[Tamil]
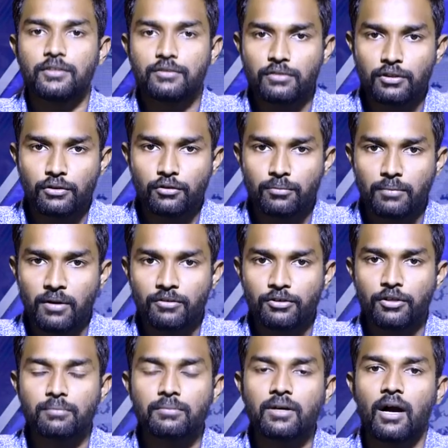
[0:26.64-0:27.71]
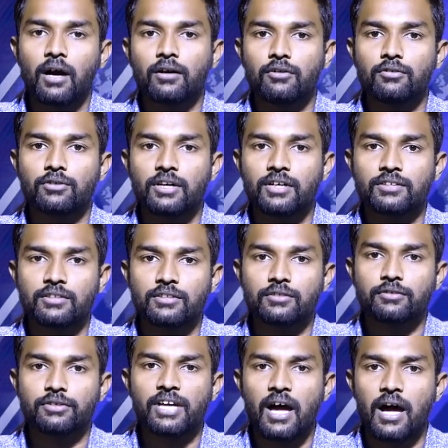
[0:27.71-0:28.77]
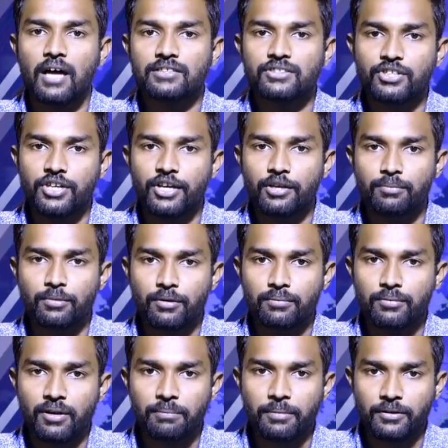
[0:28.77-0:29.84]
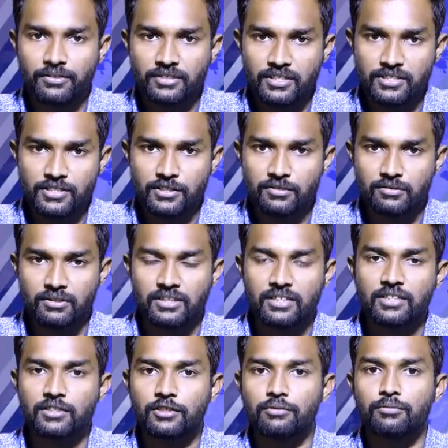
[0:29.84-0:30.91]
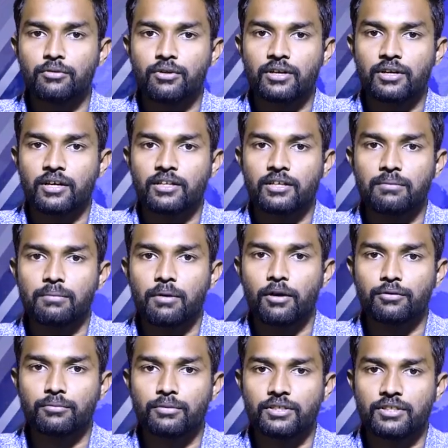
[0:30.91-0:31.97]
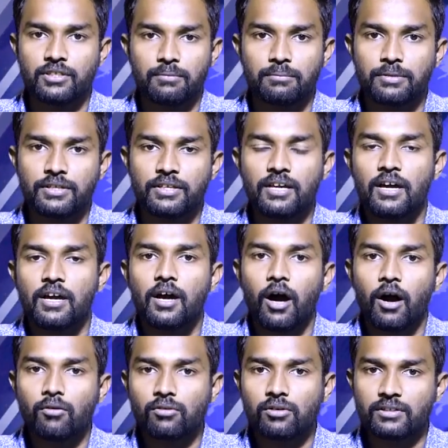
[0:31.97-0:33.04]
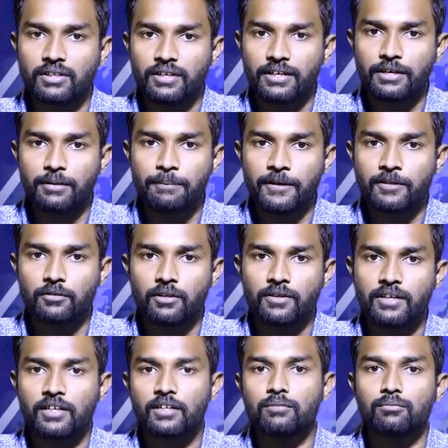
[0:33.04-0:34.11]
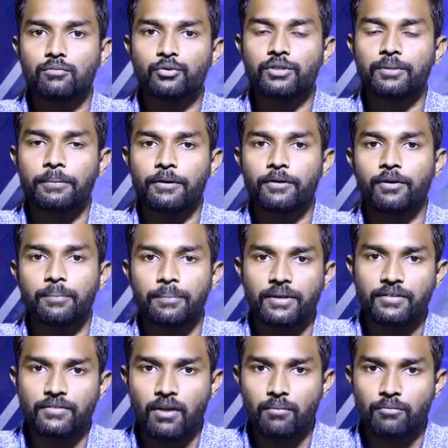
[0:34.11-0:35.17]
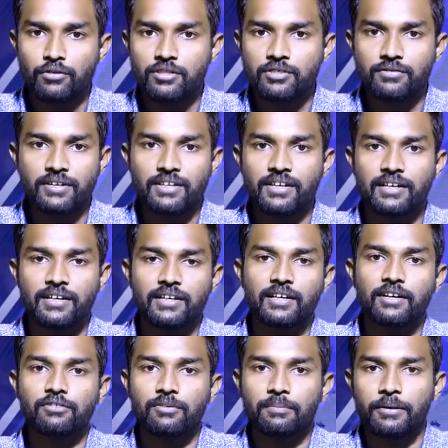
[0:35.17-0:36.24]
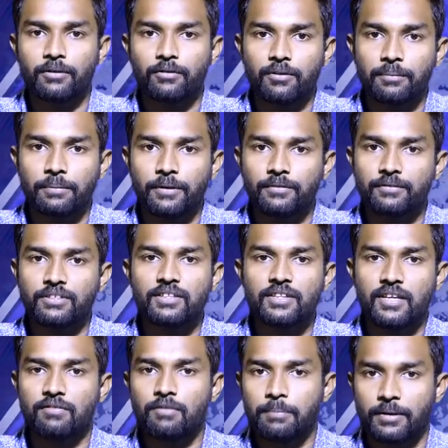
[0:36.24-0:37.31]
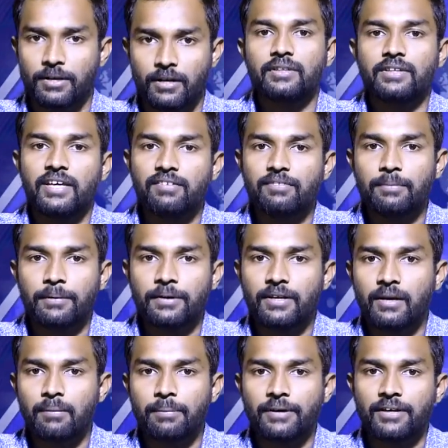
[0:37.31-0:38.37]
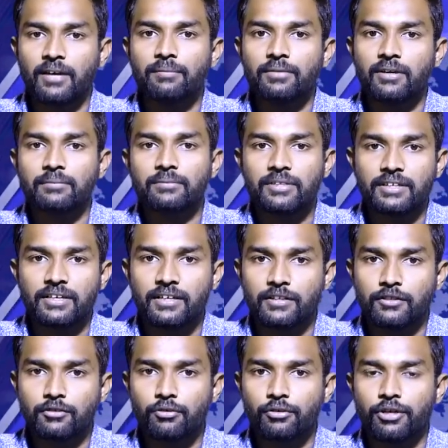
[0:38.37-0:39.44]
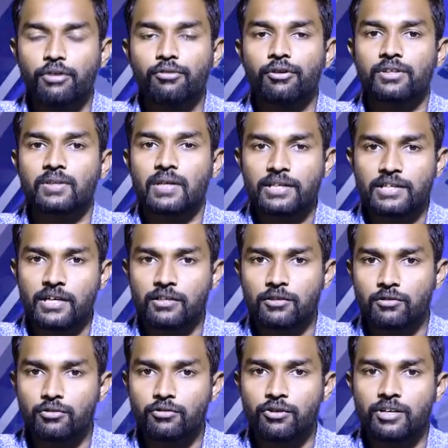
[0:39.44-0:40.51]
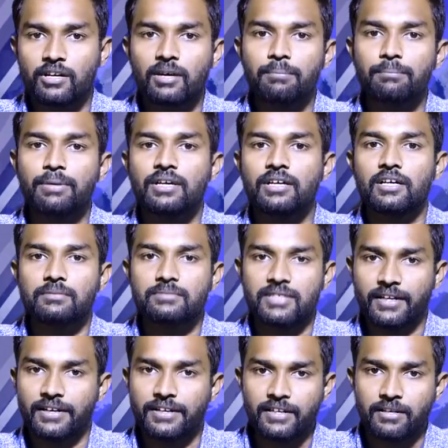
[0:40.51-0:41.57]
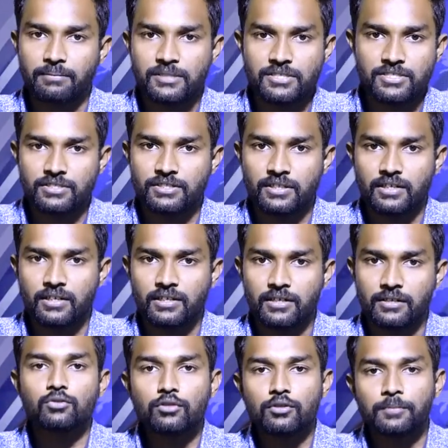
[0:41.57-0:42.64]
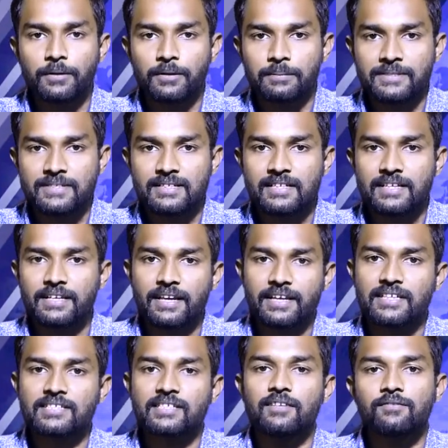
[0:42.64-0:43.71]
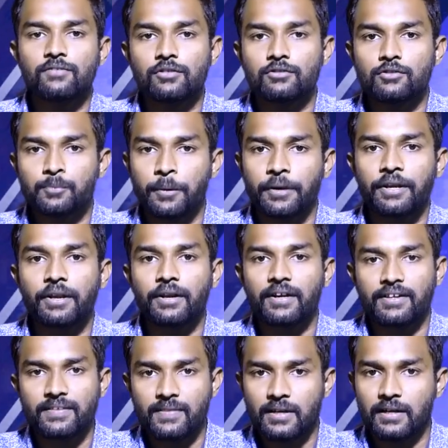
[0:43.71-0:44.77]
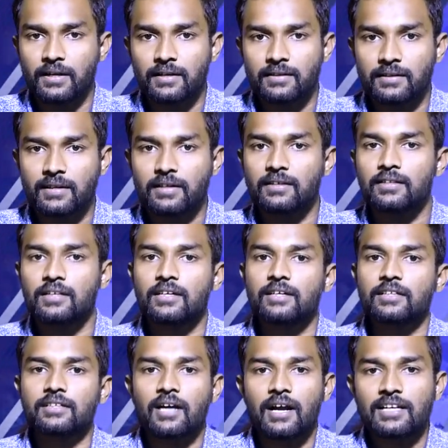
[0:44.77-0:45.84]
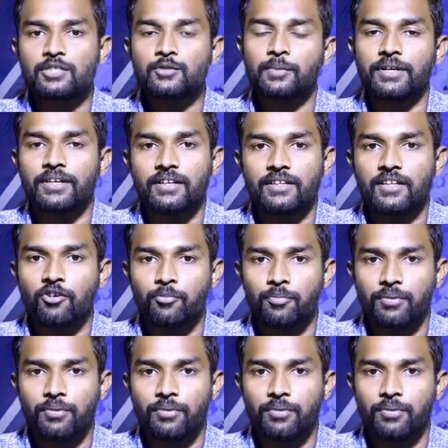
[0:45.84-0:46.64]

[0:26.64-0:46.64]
திருவள்ளூர் மாவட்டம் காக்கலூர் அடுத்து இருக்கக்கூடிய ஆஞ்சநேயர்புரம்ன்ற பகுதியை சேர்ந்தவங்க தான் திருமுருகநாதன் பானுமதி தம்பதி அவங்களுக்கு ரெண்டு பெண் குழந்தைகள் மூத்த பெண்ணோட பேர் சாமுண்டீஸ்வரி ரெண்டாவது பெண்ணோட பேர் வந்து தேவி பிரியா தேவி பிரியா பட்டாபிராம் கிட்ட இருக்கக்கூடிய ஒரு தனியார் கல்லூரியில் பிகாம் செகண்ட் இயர் படிச்சுட்டு இருக்காங்க ஸ்கூலுக்கு போகிற பசங்களே நிறையா செல்ஃபோன் யூஸ் பண்ணிகிட்டு இருக்க இந்த காலத்தில் காலேஜ் படிக்கிற தேவி